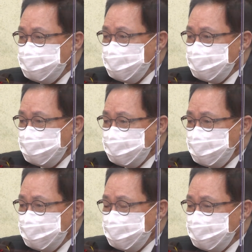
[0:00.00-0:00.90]

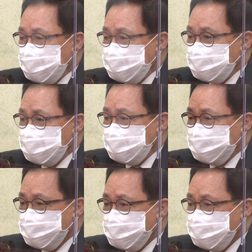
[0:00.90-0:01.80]
총리로
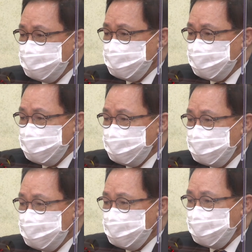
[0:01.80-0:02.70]
계시면서 문재인
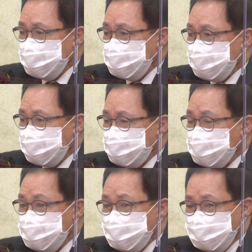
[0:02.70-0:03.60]
정부 초기에
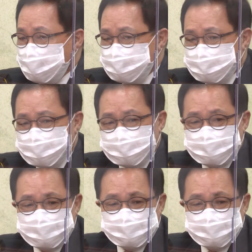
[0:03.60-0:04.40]
국정과제를